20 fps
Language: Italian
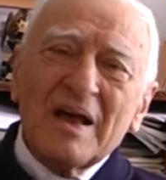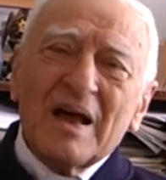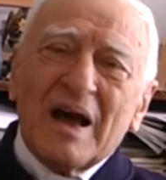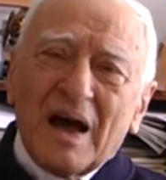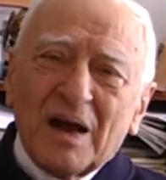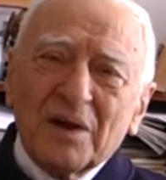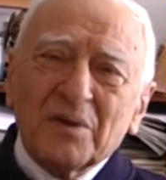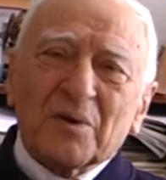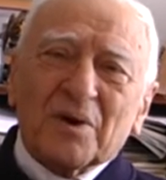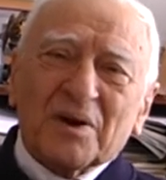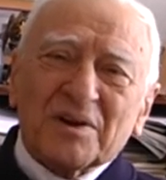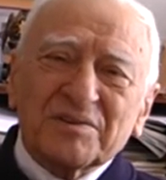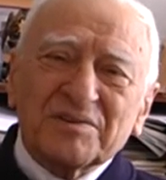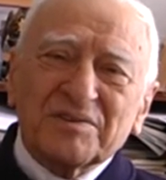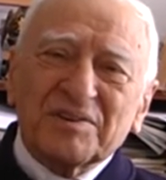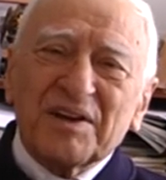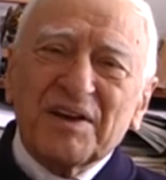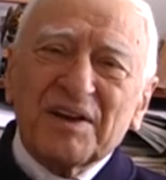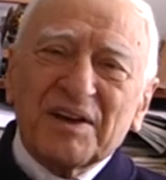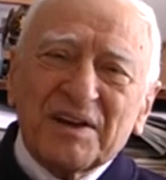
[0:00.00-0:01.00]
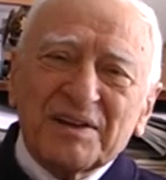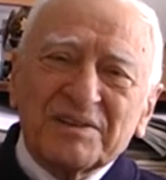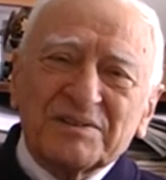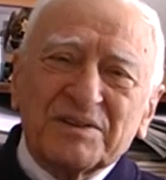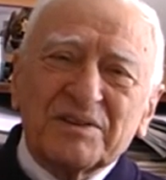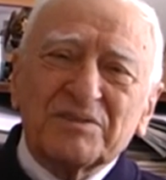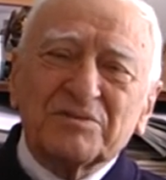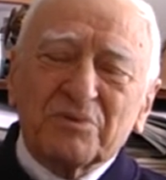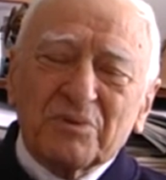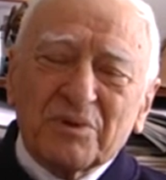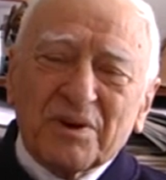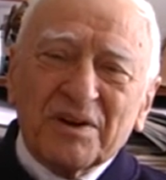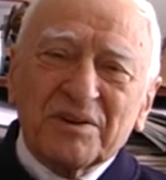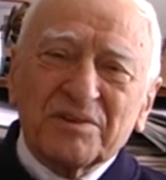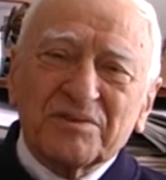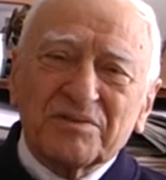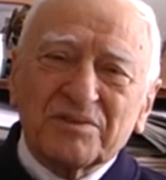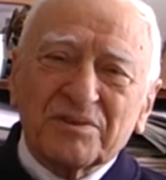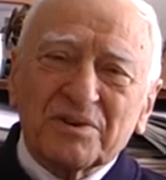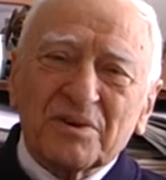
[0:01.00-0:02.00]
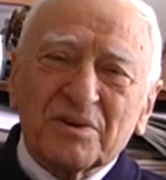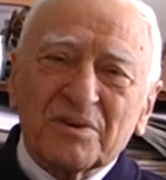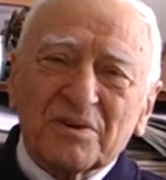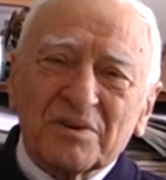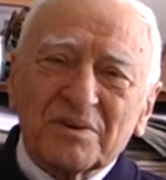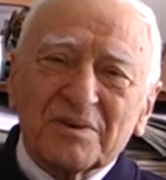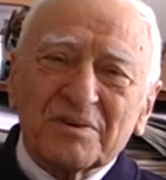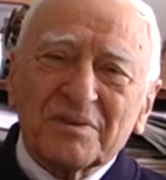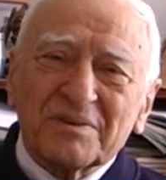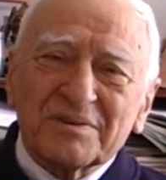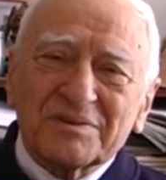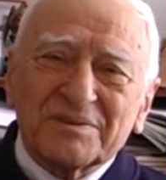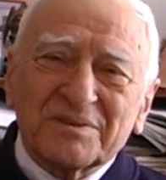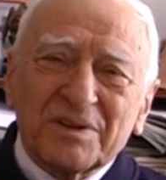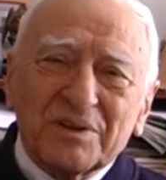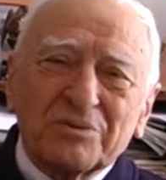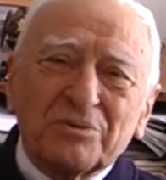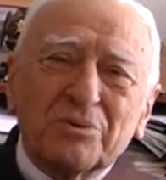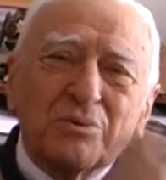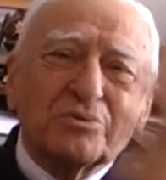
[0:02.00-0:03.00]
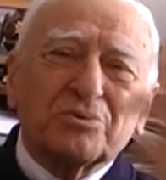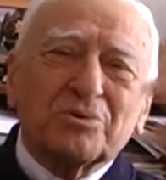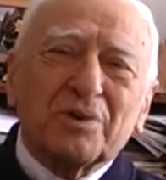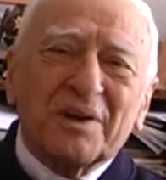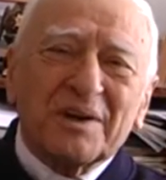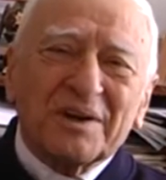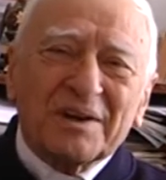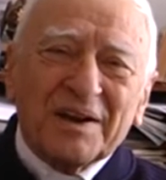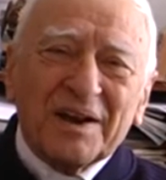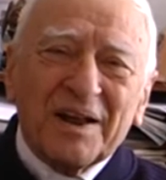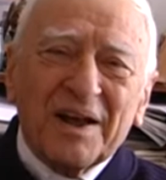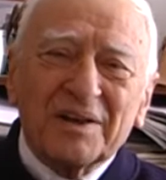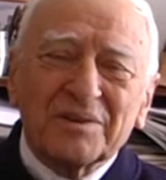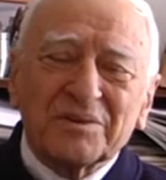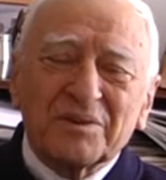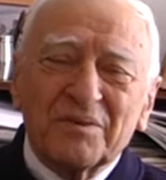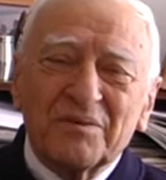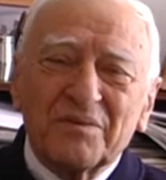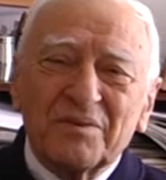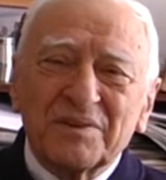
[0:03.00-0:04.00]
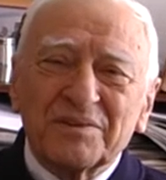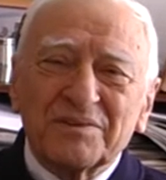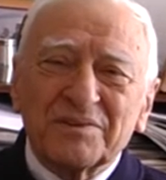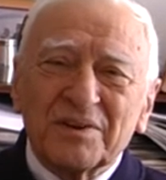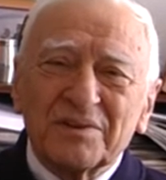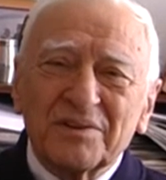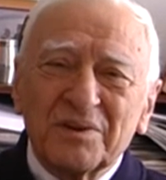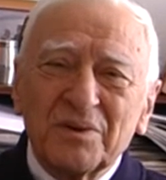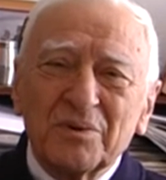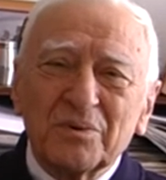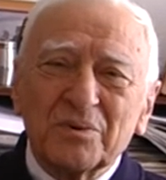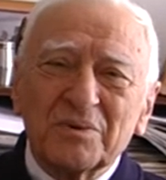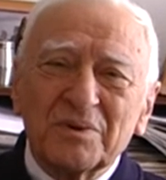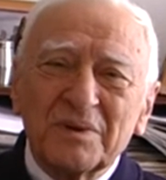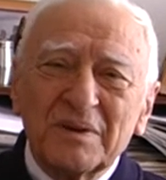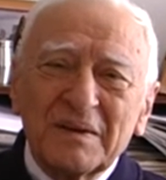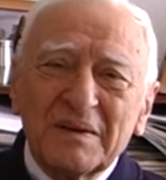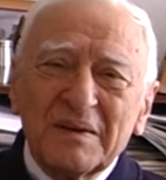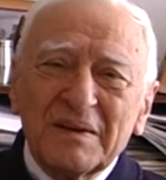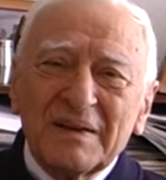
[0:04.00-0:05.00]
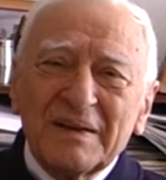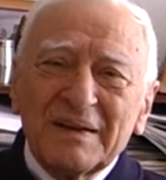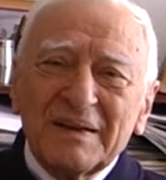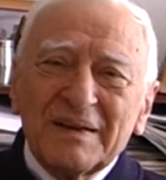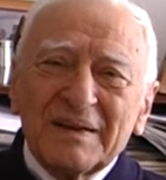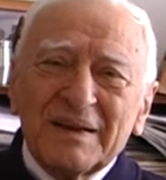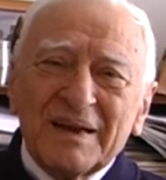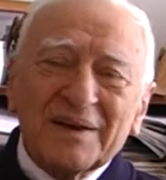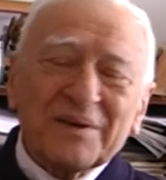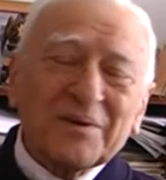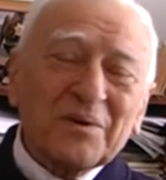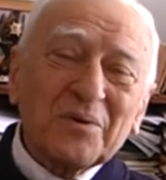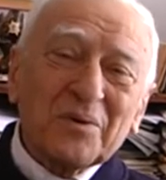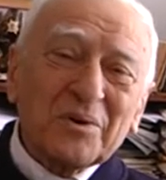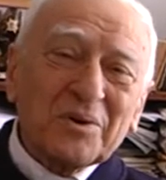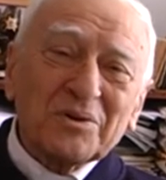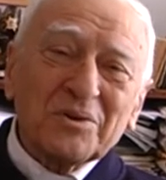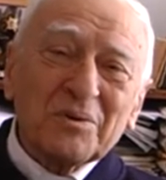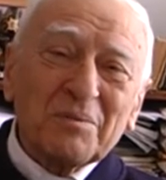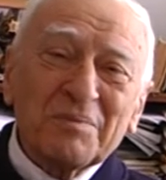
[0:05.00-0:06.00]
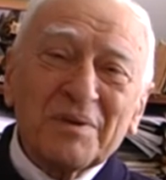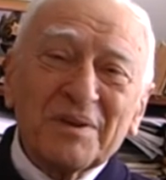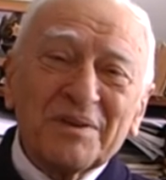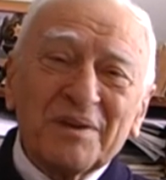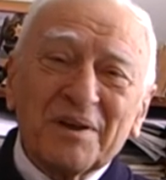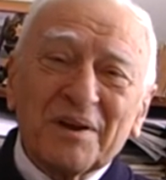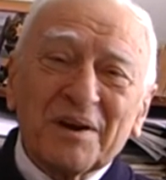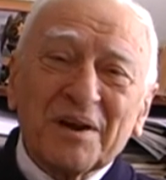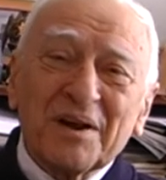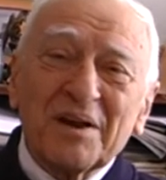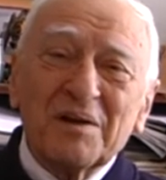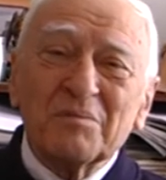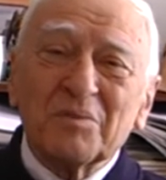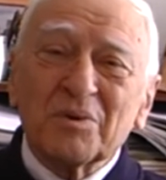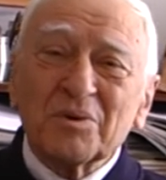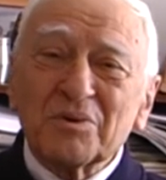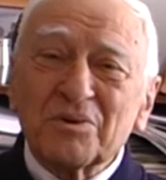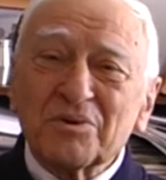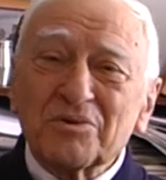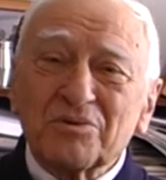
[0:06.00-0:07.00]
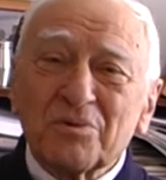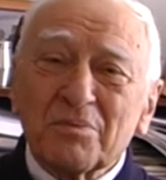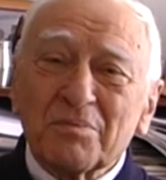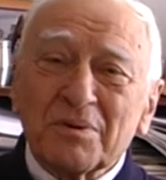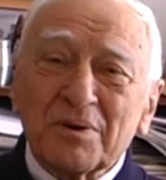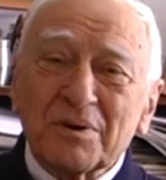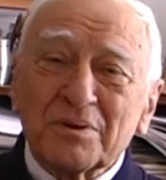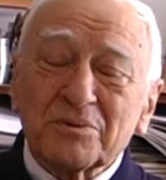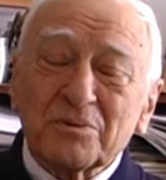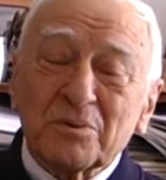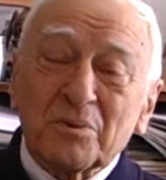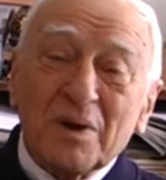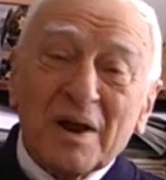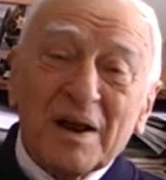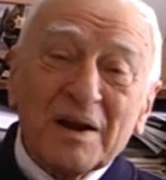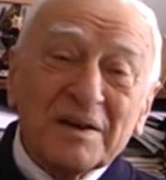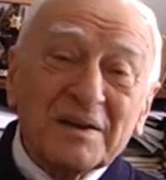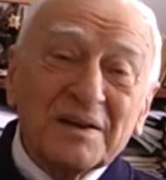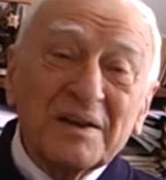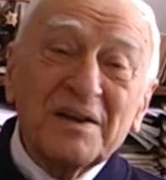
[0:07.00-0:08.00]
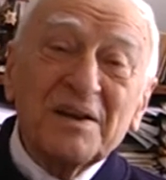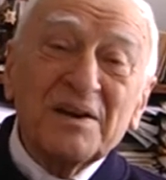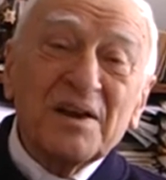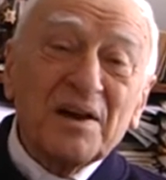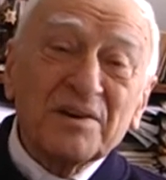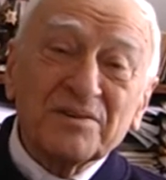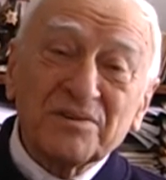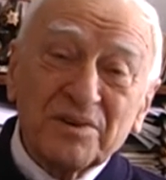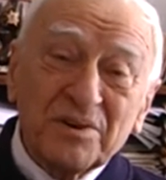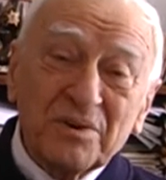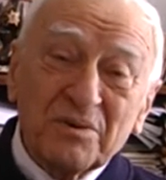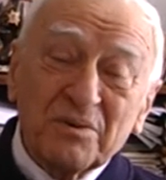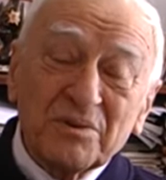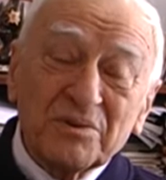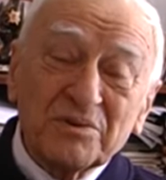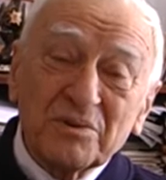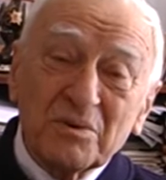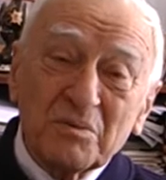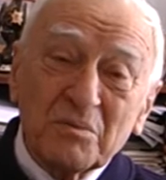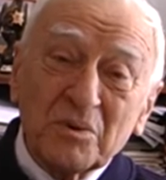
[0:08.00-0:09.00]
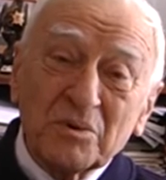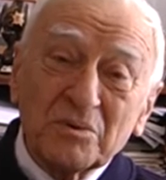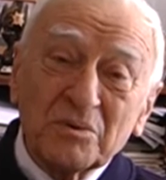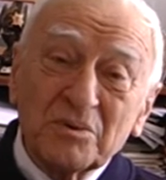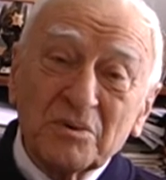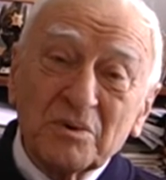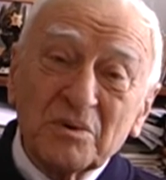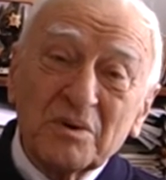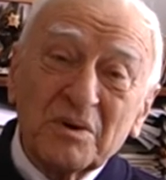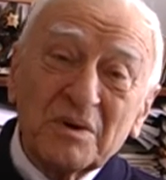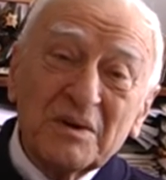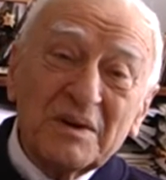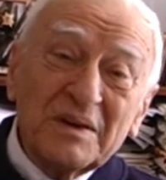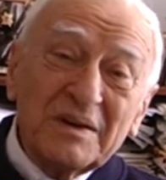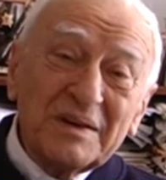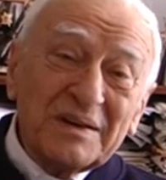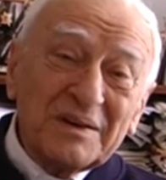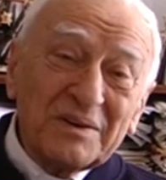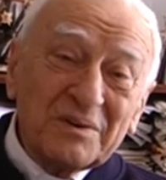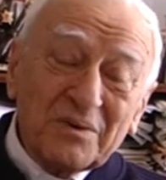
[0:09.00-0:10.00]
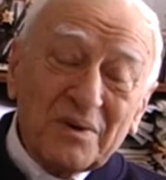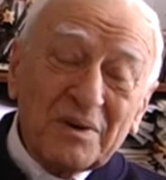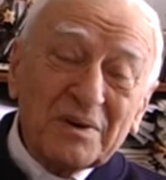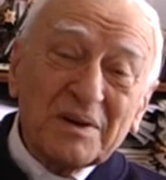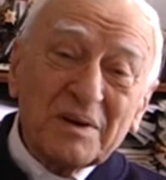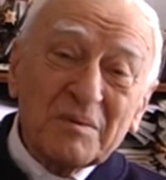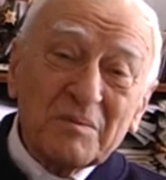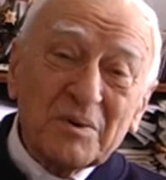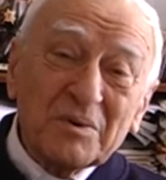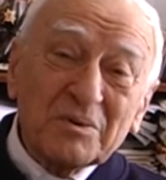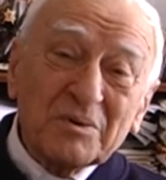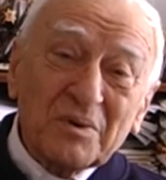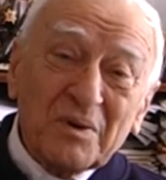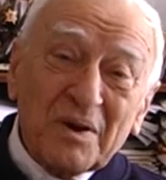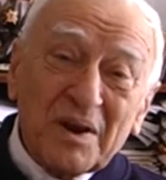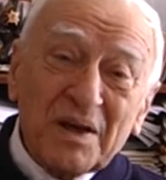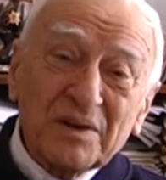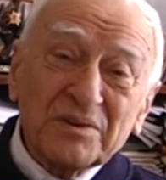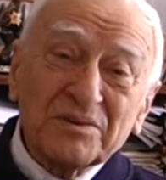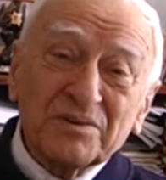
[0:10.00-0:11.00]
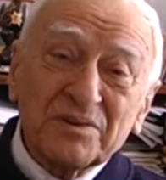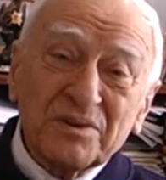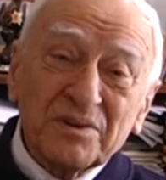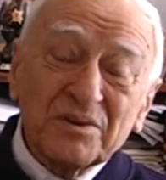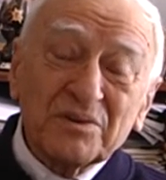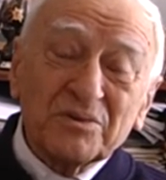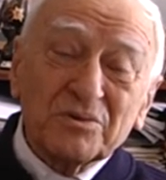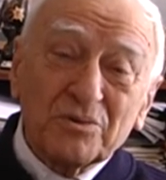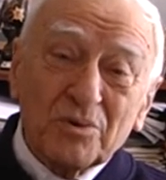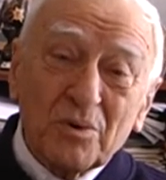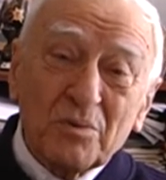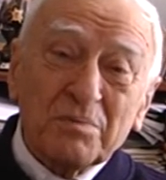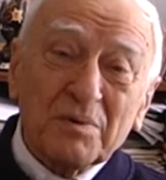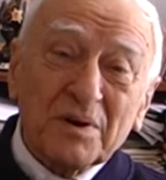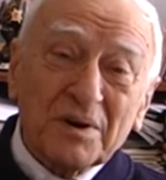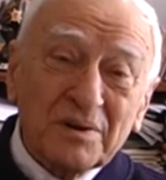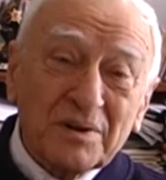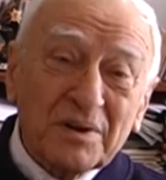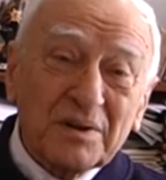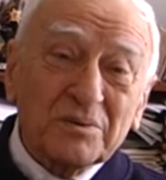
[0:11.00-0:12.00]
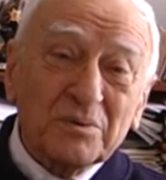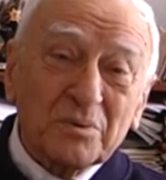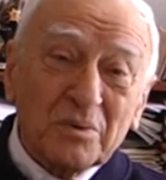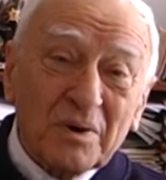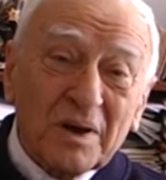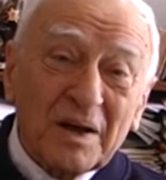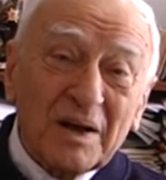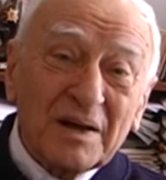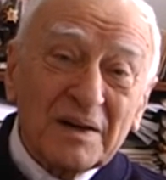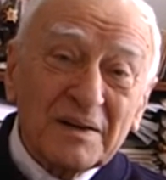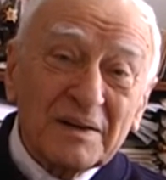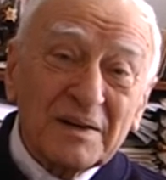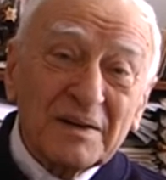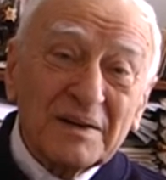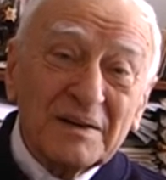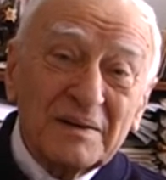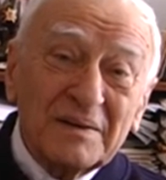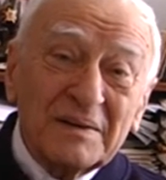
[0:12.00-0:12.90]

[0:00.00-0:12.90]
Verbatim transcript: Allora, se Gesù Cristo, se tutto è creato in vista di Lui, ecco allora dobbiamo dire che il mondo è soprannaturale. Chi nasce in questo mondo, in qualche modo nasce soprannaturale.